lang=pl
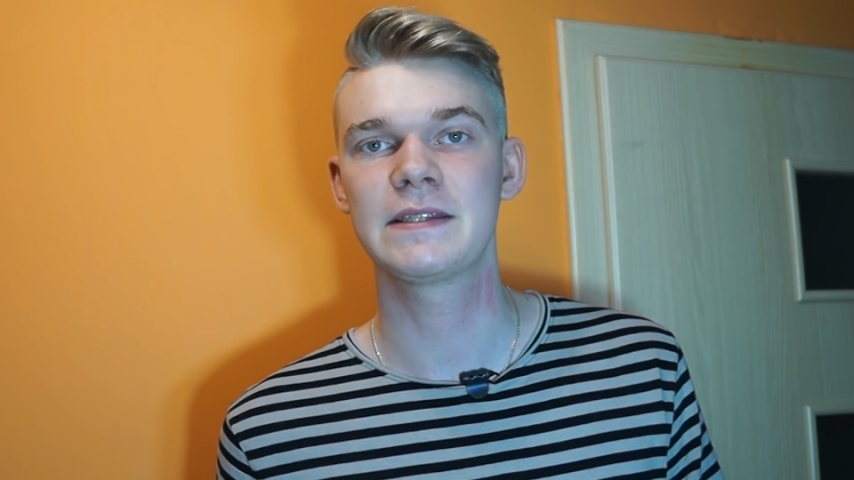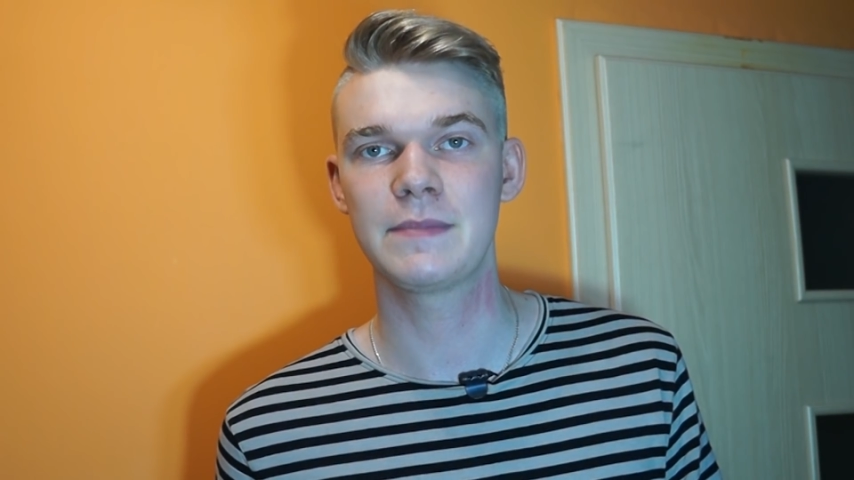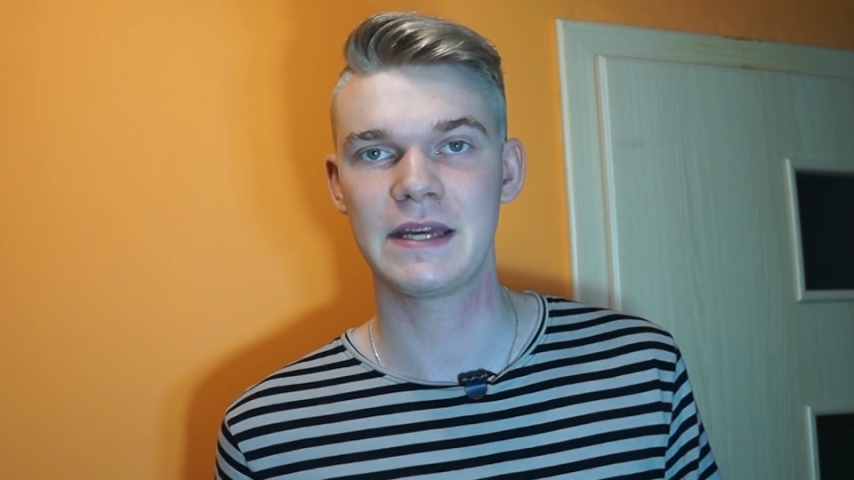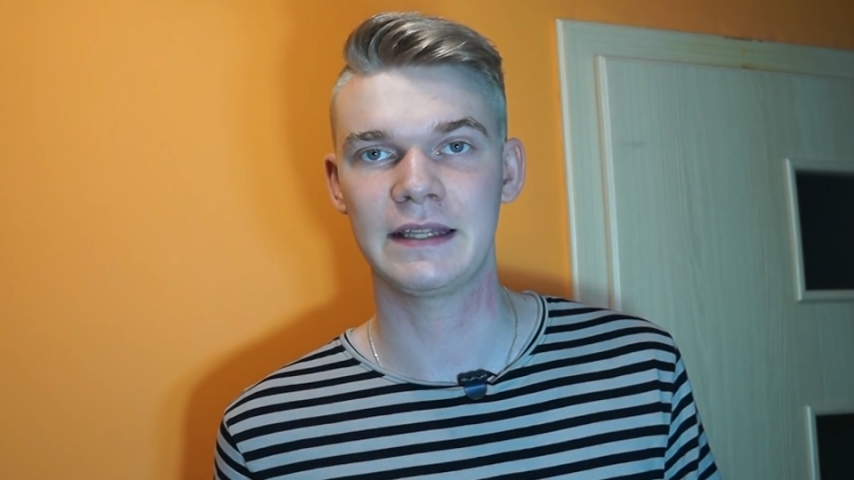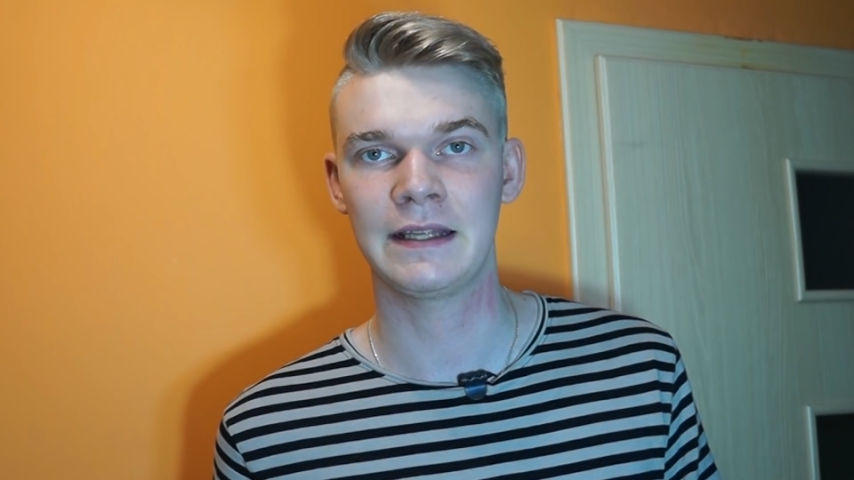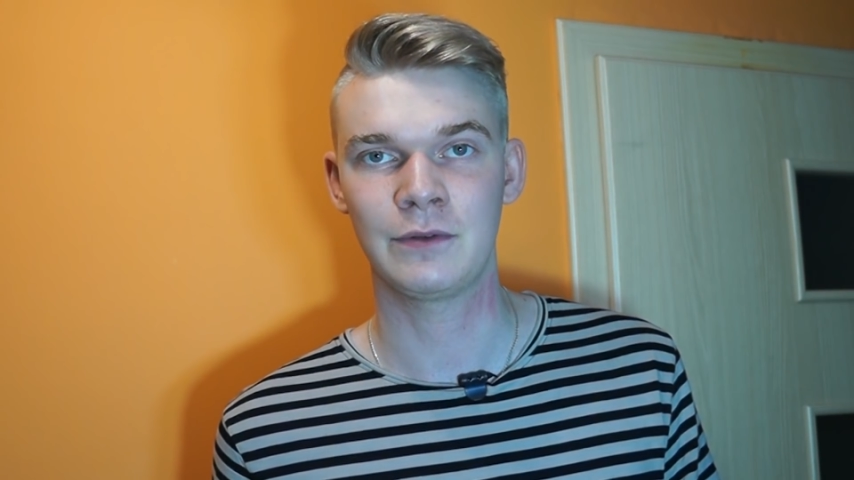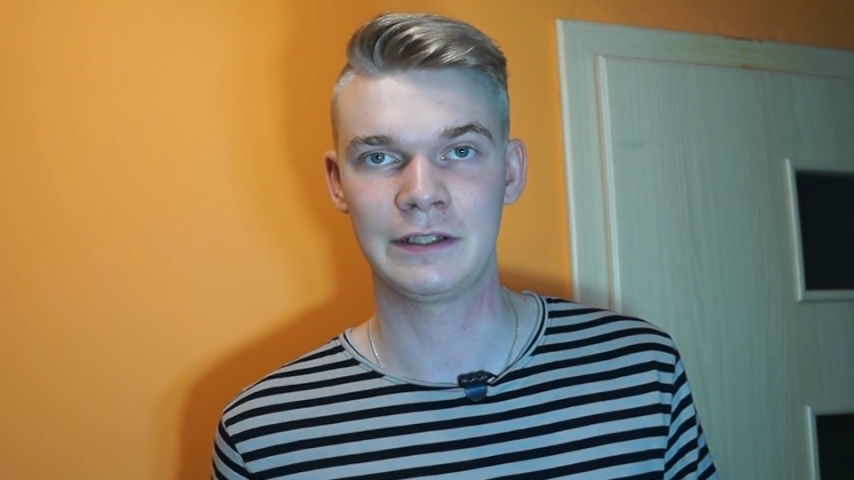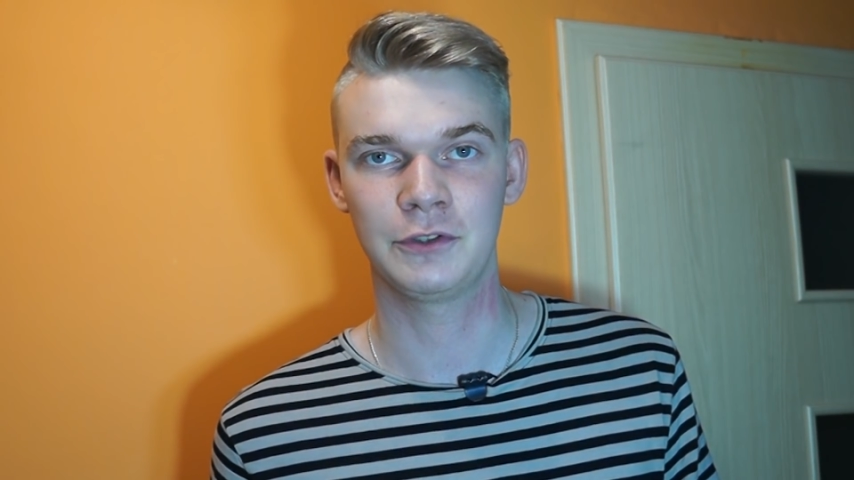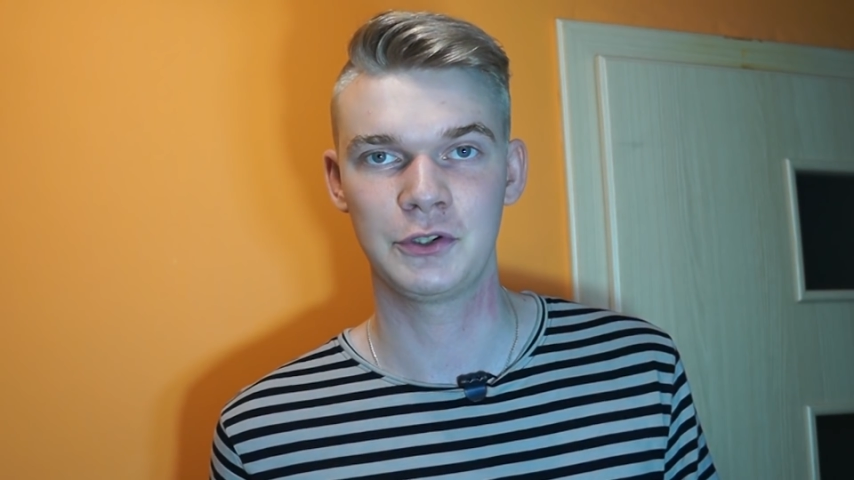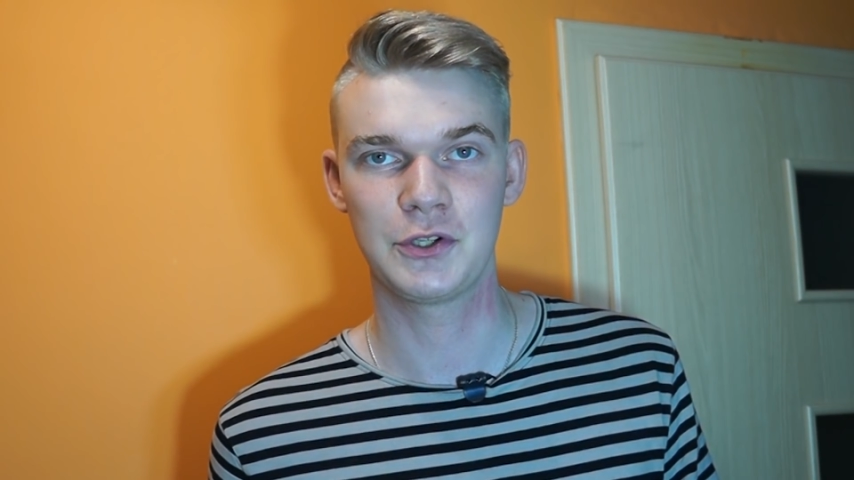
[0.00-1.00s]
zbiera tak
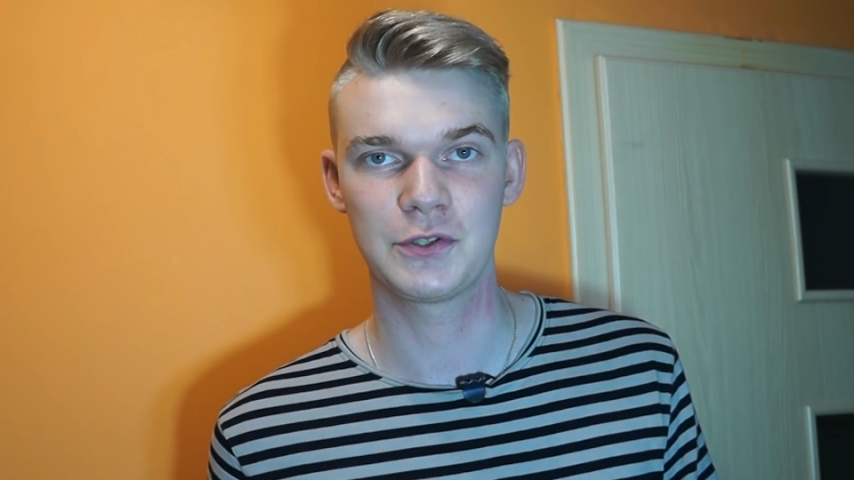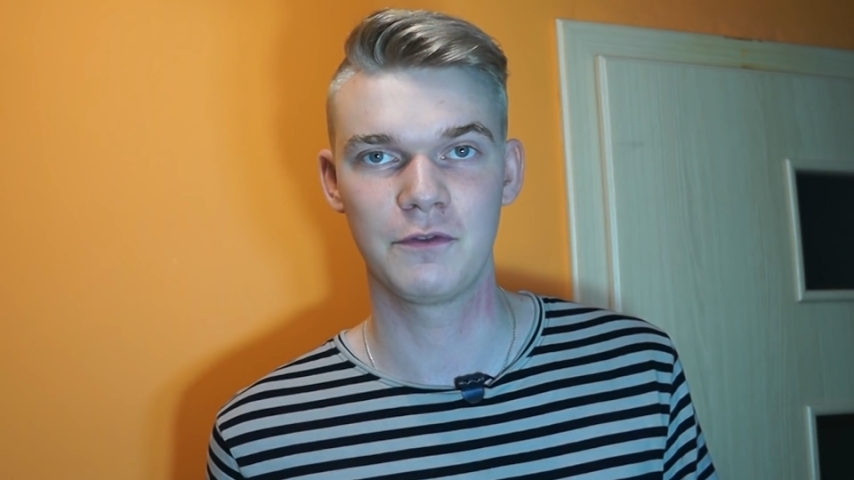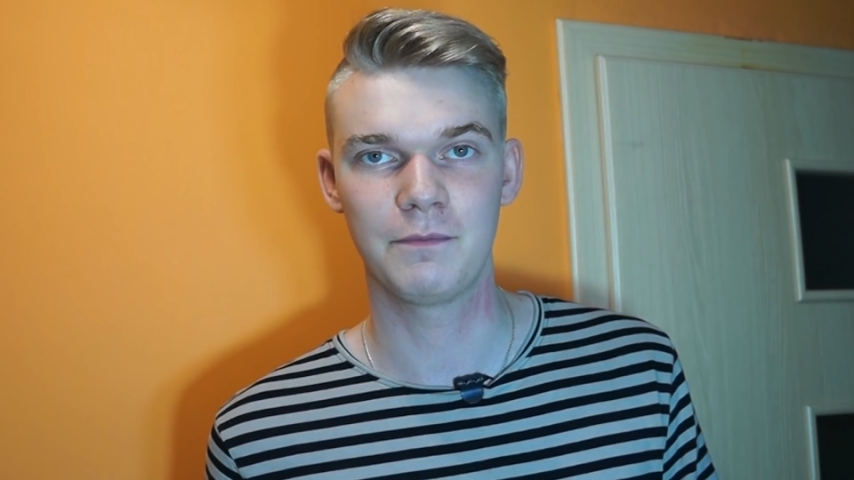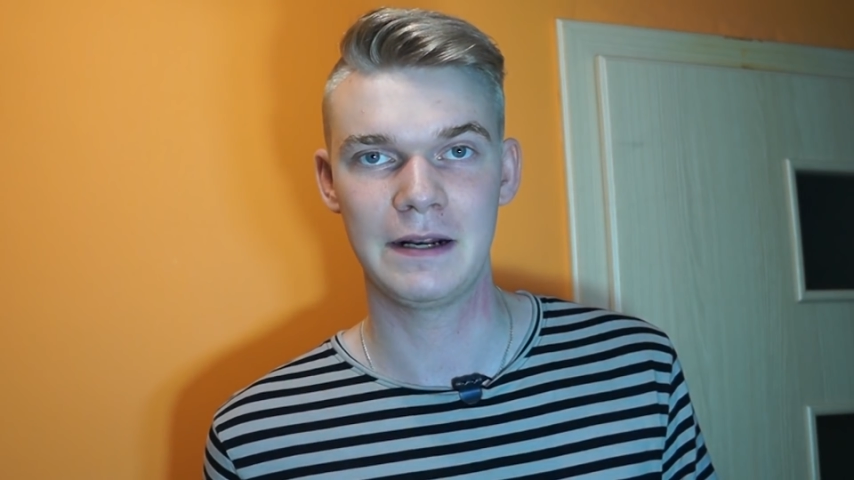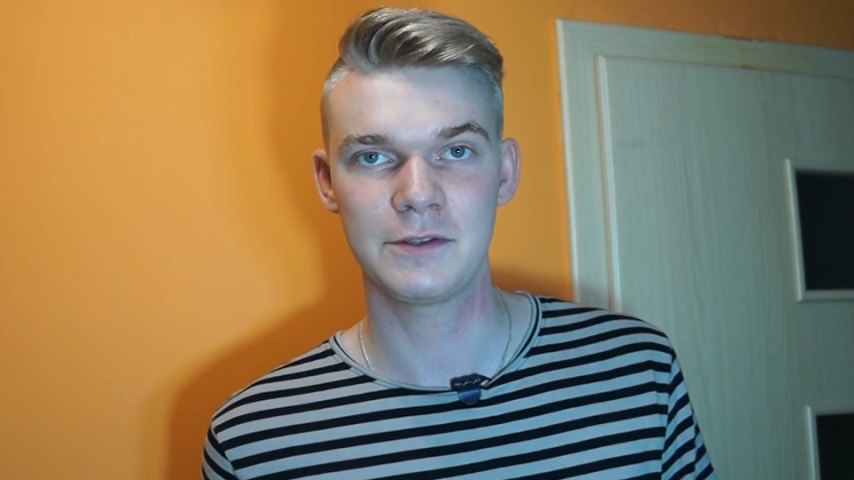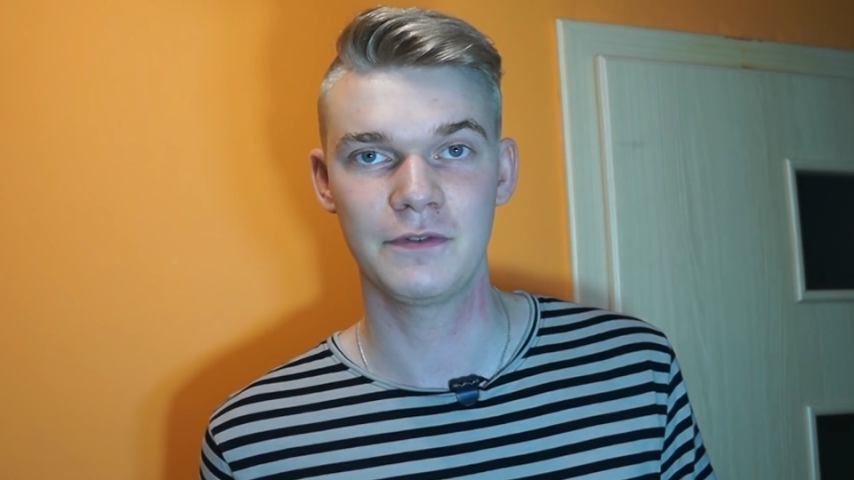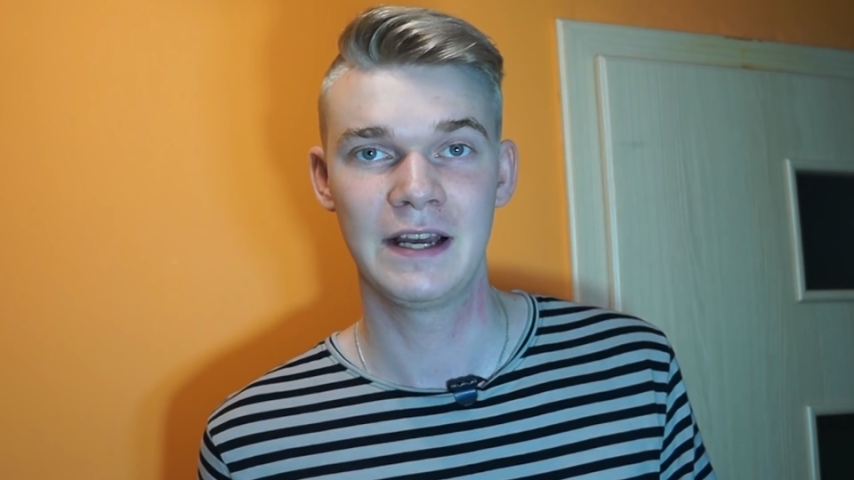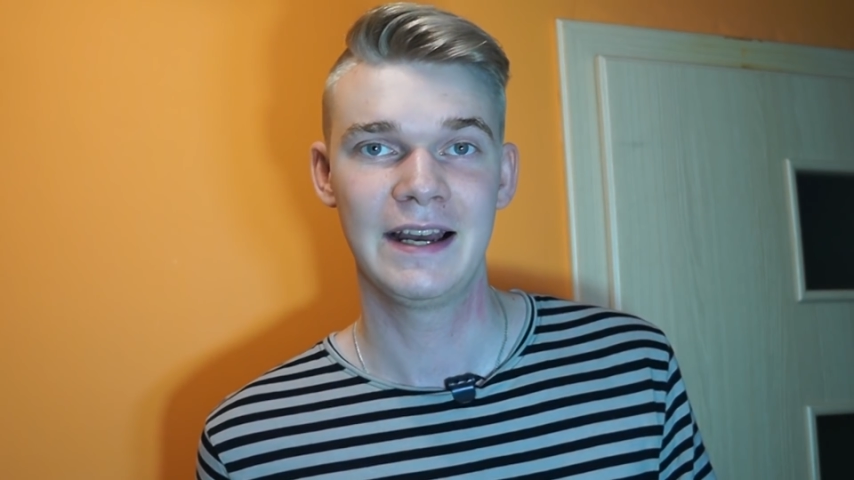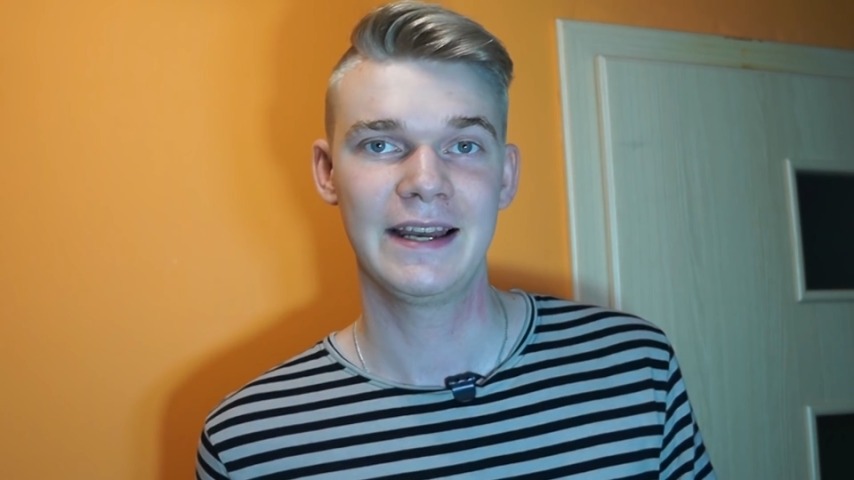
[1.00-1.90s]
łatwo odcisków palców,